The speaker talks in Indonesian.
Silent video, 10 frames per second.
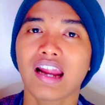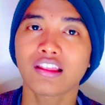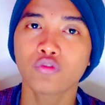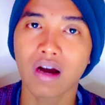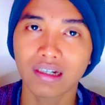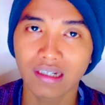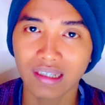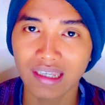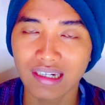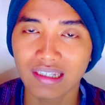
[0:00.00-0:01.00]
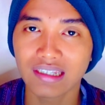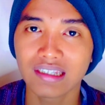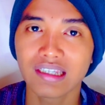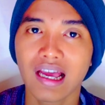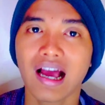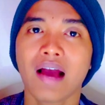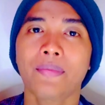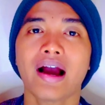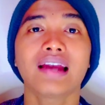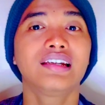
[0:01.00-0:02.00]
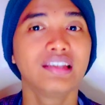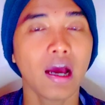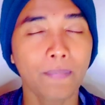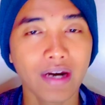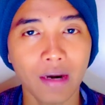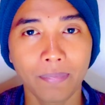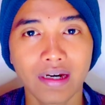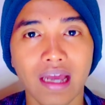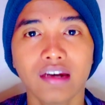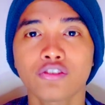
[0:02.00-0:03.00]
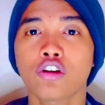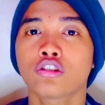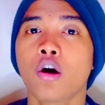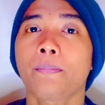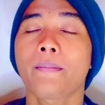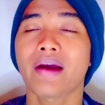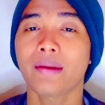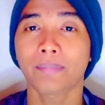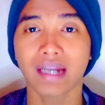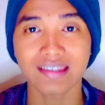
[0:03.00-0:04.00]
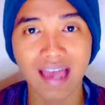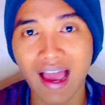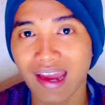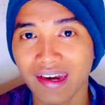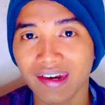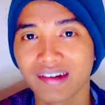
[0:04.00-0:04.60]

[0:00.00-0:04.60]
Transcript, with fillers: ratu adil ini apakah dia benar-benar sosok pemain perasaan?